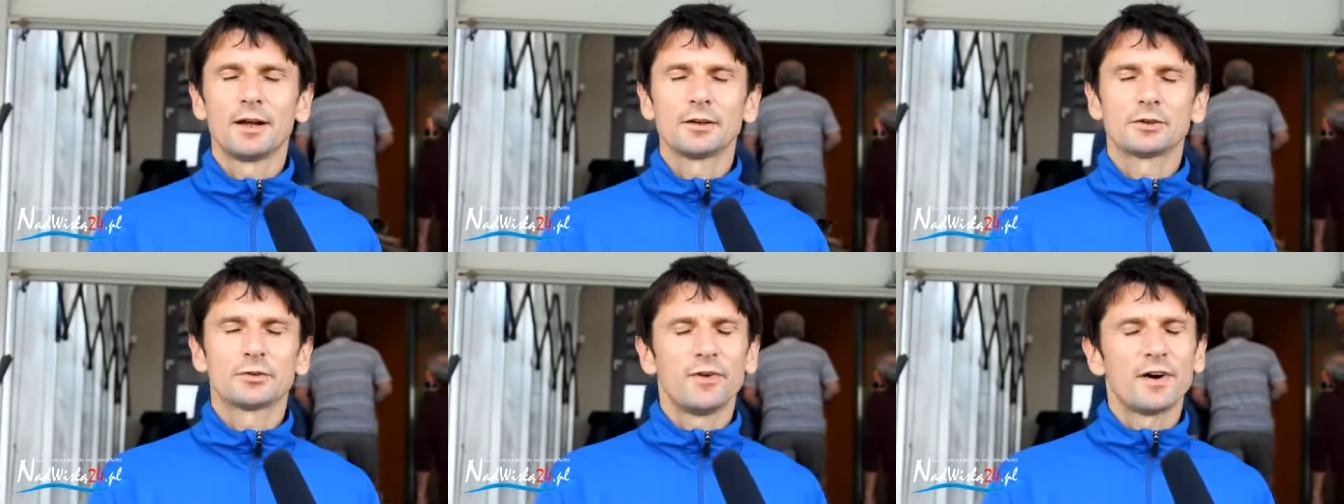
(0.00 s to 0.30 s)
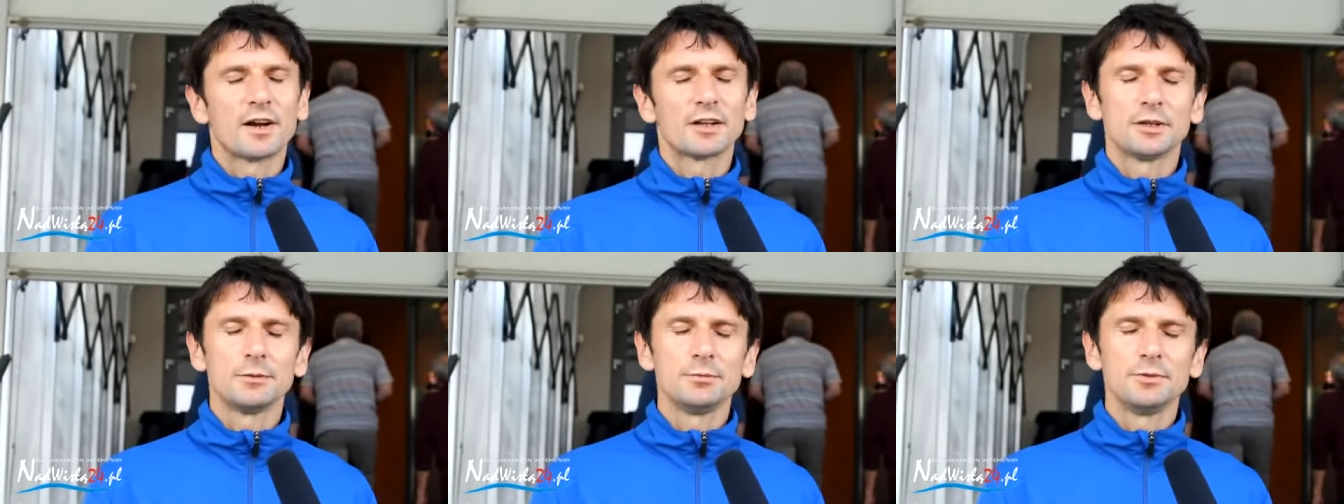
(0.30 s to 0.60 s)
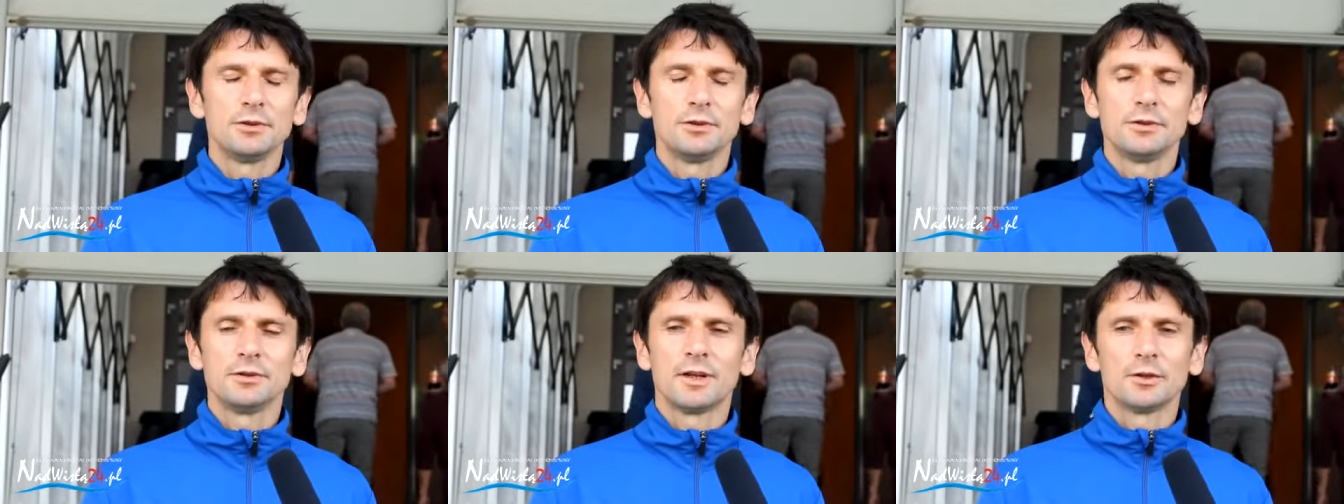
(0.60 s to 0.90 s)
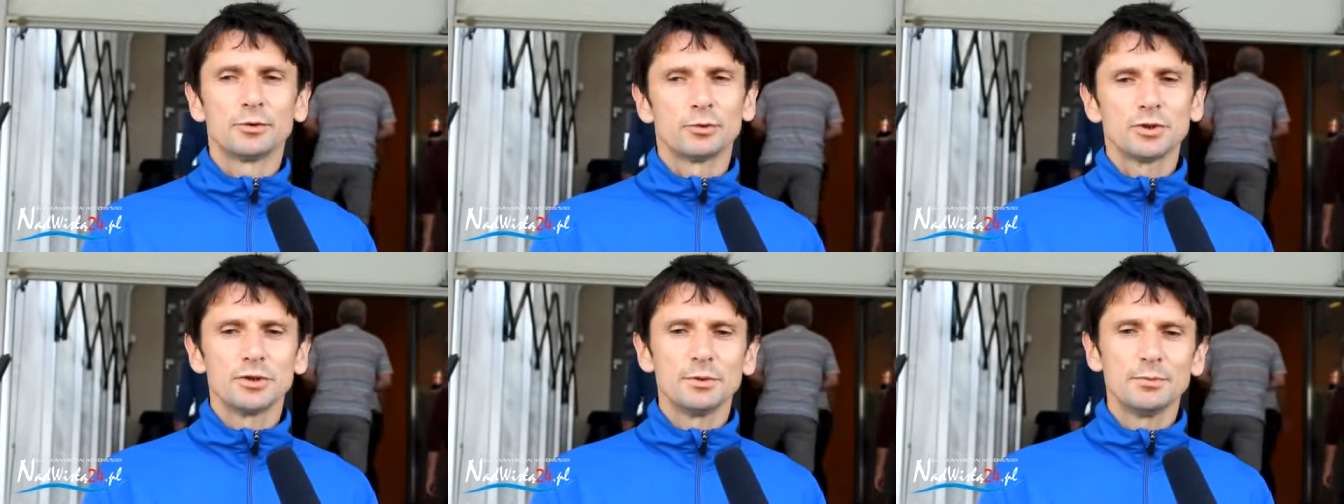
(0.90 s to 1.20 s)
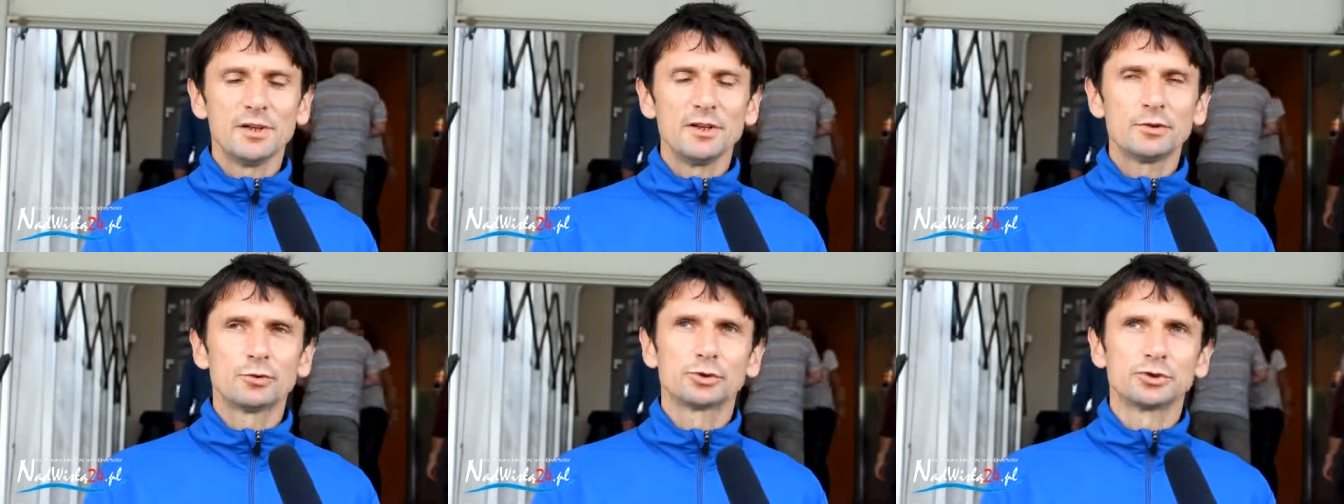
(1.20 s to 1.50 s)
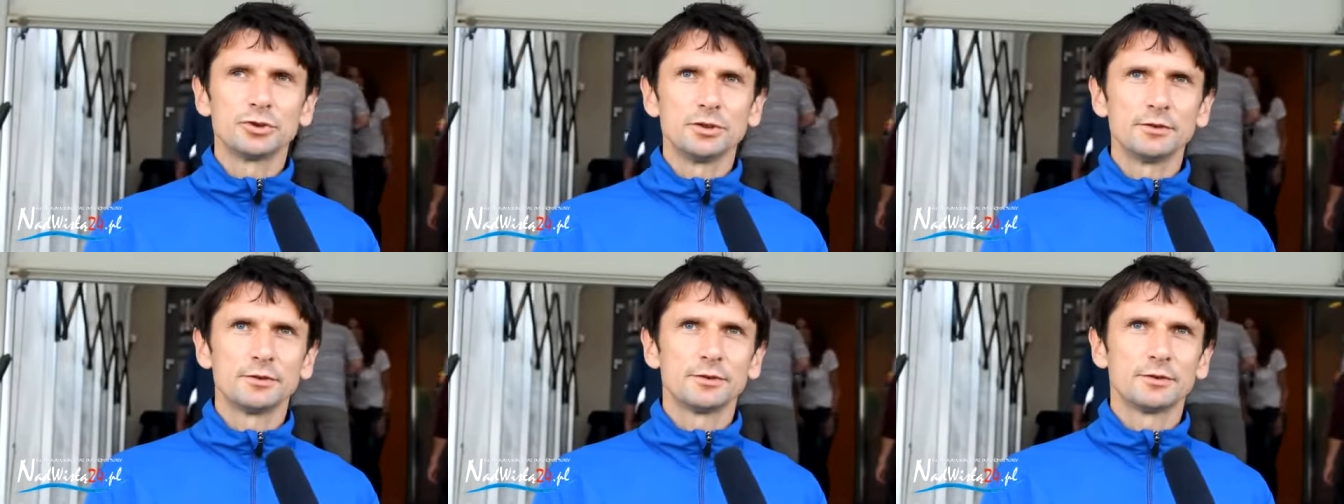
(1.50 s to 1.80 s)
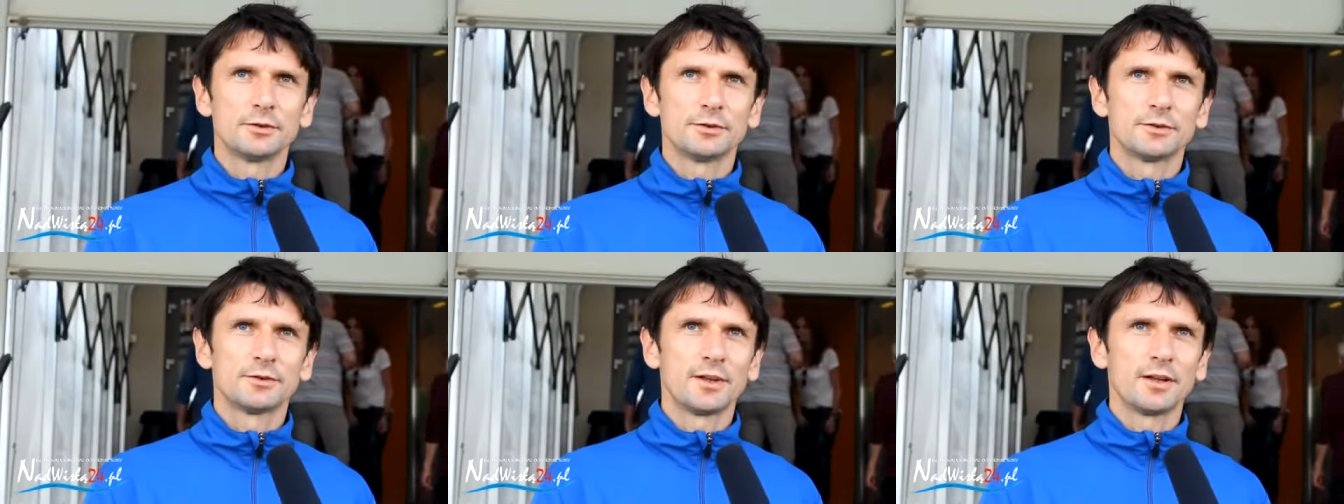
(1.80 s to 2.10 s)
na czwartym i na drugim miejscu,
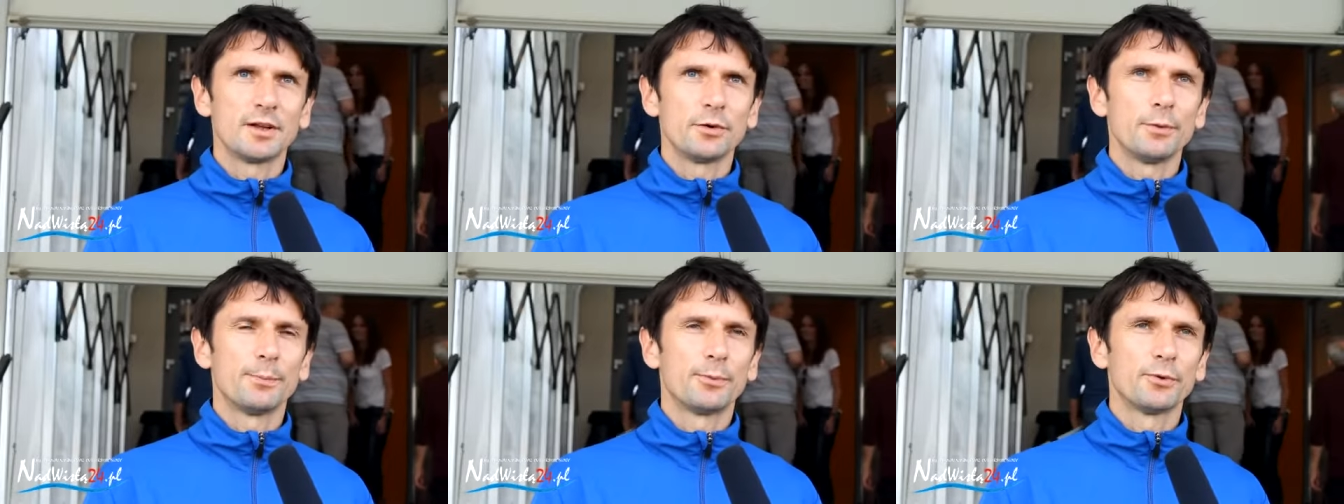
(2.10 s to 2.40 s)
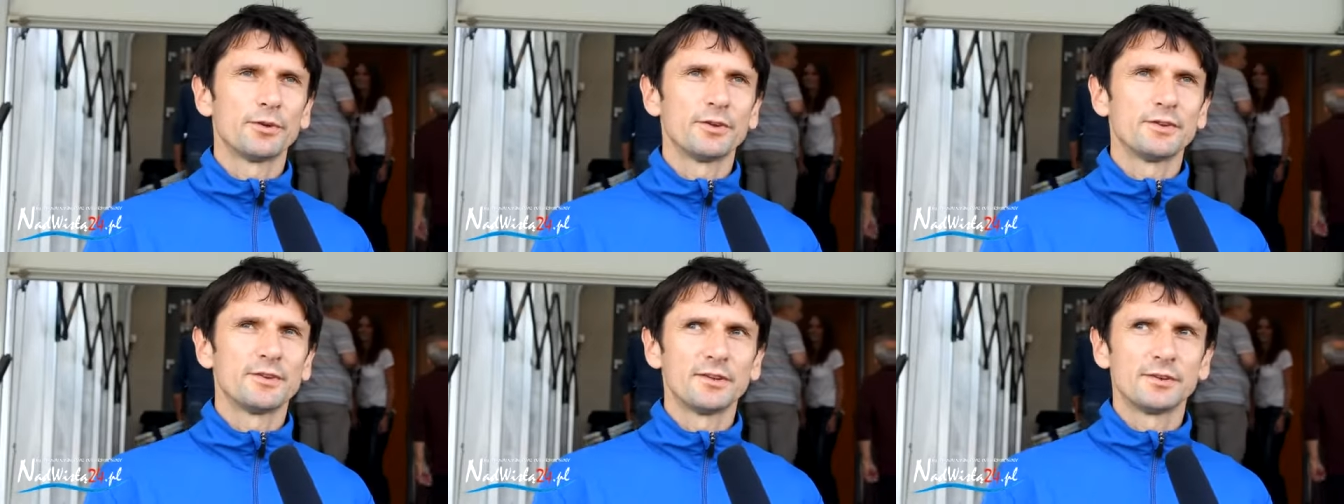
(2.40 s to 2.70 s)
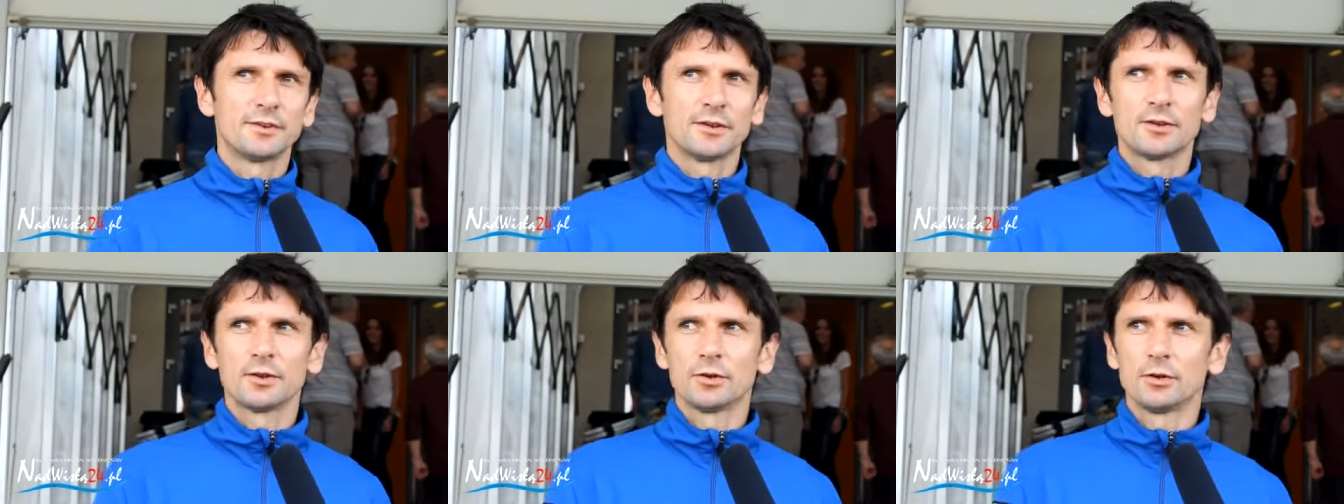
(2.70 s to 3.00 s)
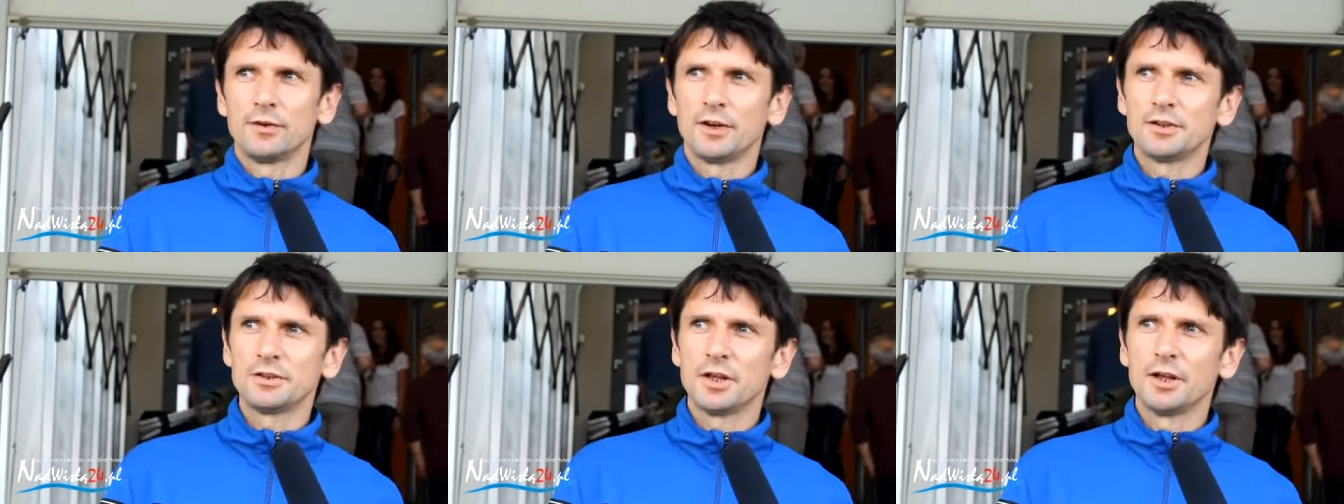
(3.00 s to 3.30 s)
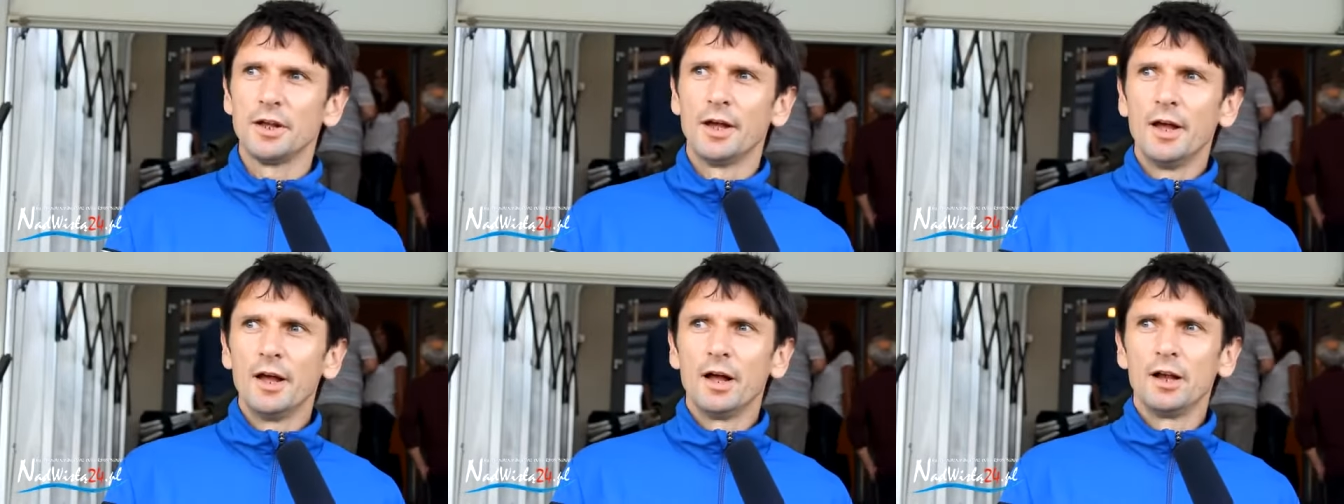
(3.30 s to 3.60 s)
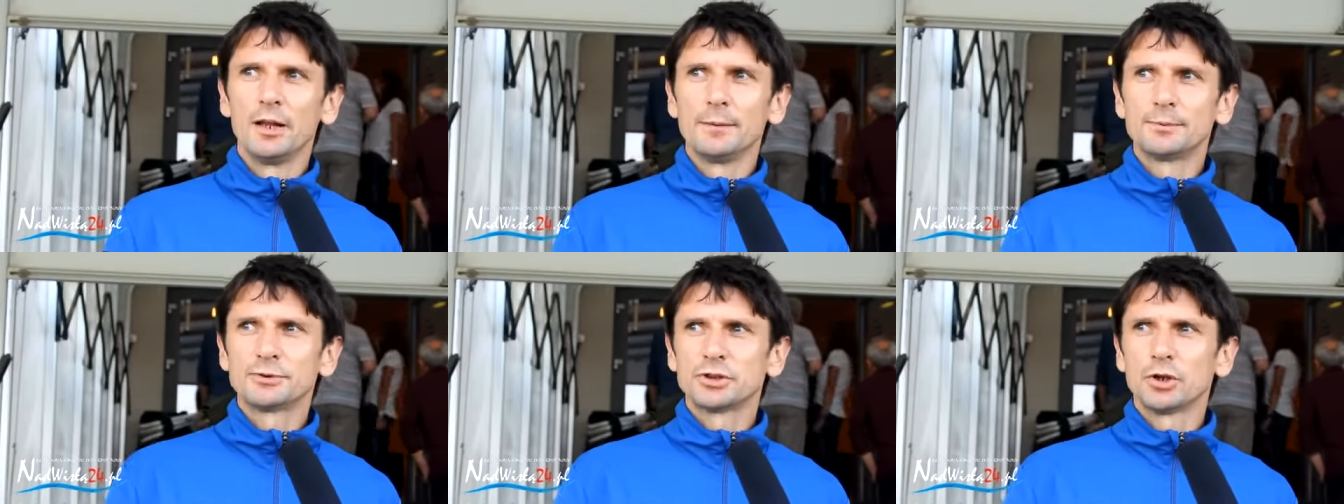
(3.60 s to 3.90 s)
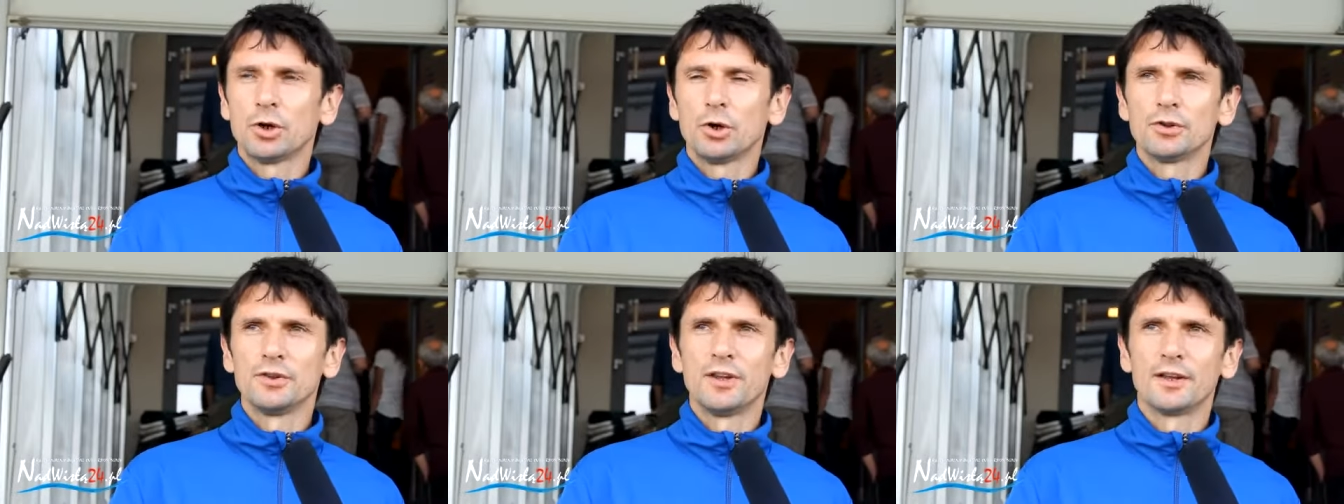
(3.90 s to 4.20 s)
czyli zajęły pozycje zdecydowanie
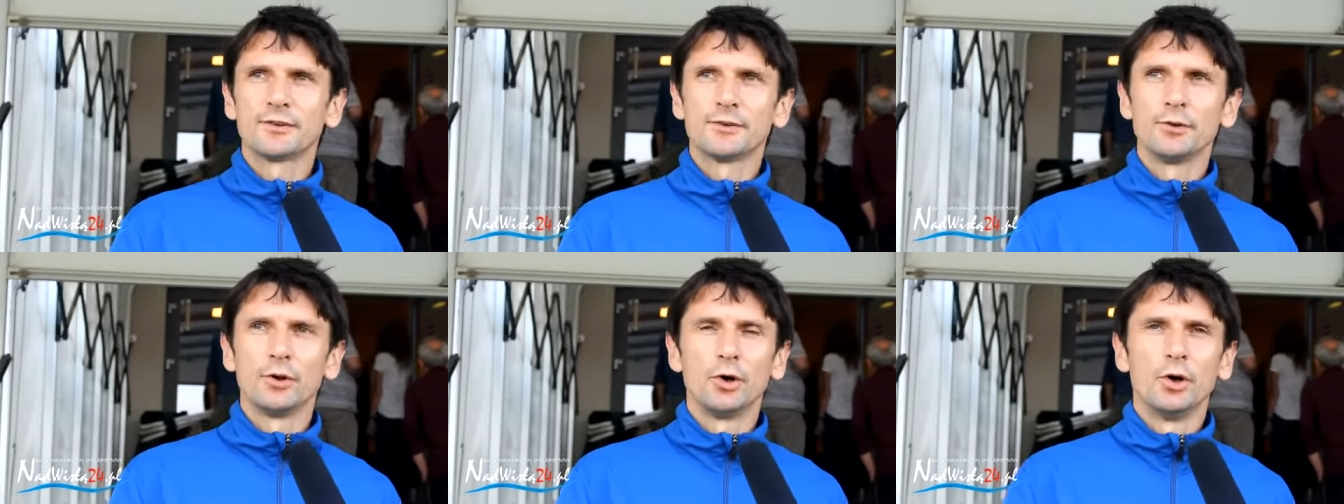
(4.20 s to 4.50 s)
lepsze od nas.